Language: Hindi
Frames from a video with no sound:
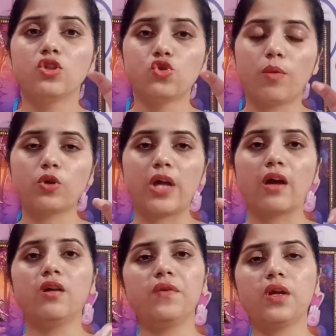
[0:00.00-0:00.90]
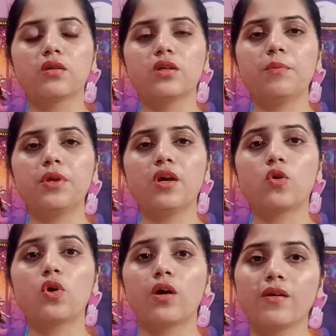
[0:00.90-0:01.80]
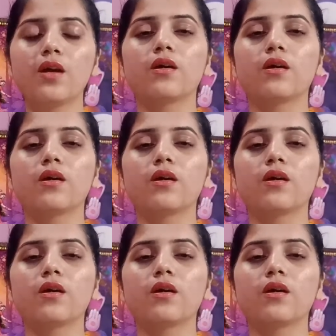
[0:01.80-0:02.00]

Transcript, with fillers: जो हम लोग टैंगल फ्री करते हैं ना अपने हेयर को कंगी